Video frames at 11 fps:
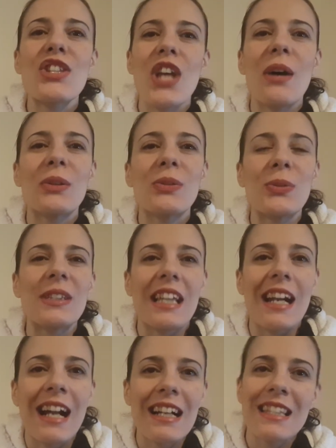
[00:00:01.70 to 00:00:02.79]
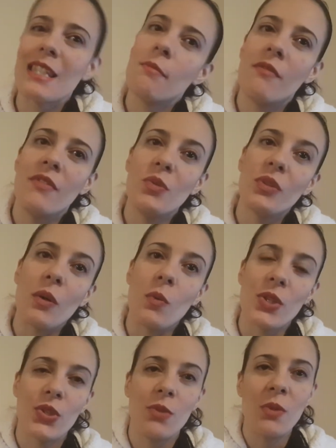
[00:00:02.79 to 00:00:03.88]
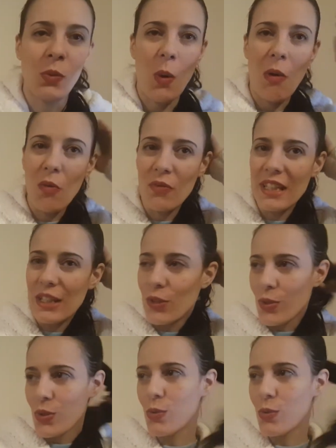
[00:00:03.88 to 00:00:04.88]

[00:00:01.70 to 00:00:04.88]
Ciao a tutte ragazze e benvenute a questo mio nuovo video.